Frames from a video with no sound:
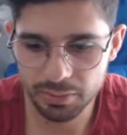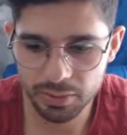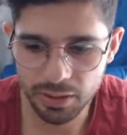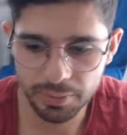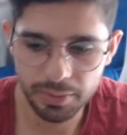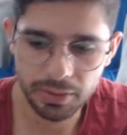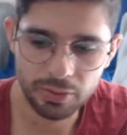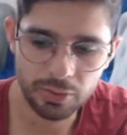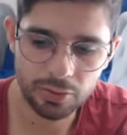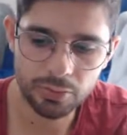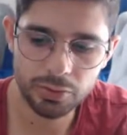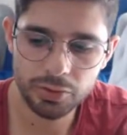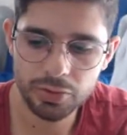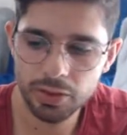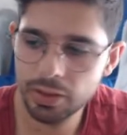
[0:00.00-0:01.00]

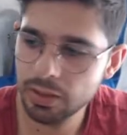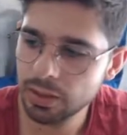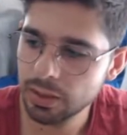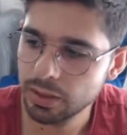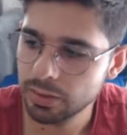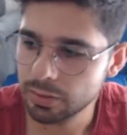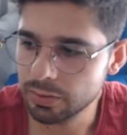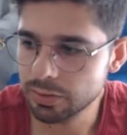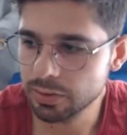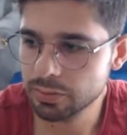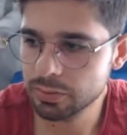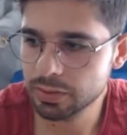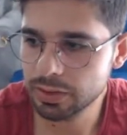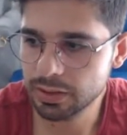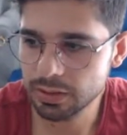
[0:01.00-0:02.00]
kapatıyormuş. Onu da şu
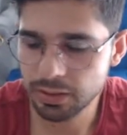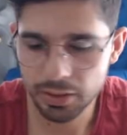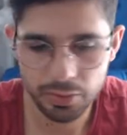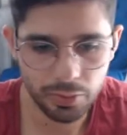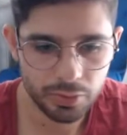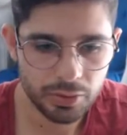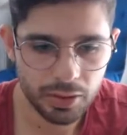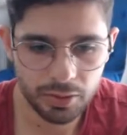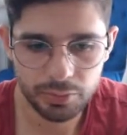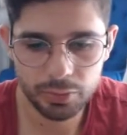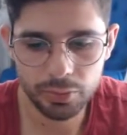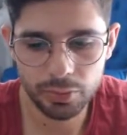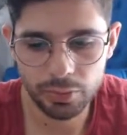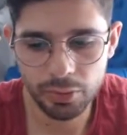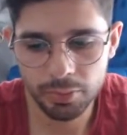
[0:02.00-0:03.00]
şekilde göstermiş
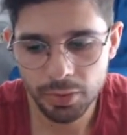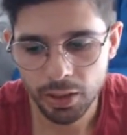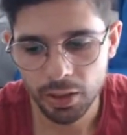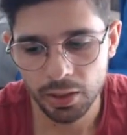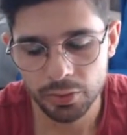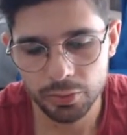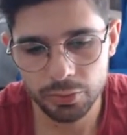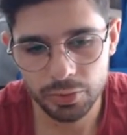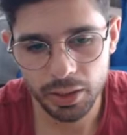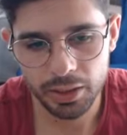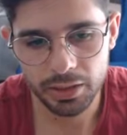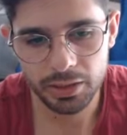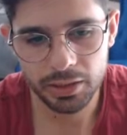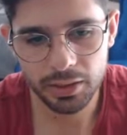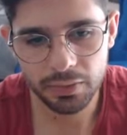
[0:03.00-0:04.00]
oldum. Dün
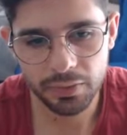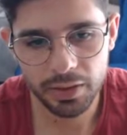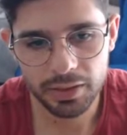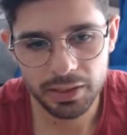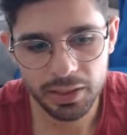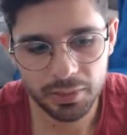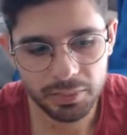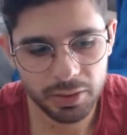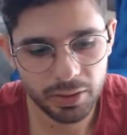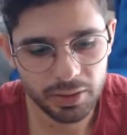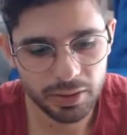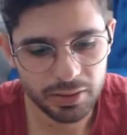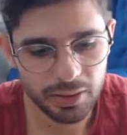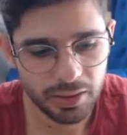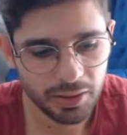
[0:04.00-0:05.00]
Arena'da da vs yaptık
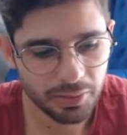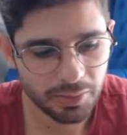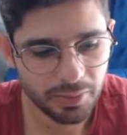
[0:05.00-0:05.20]
da zaten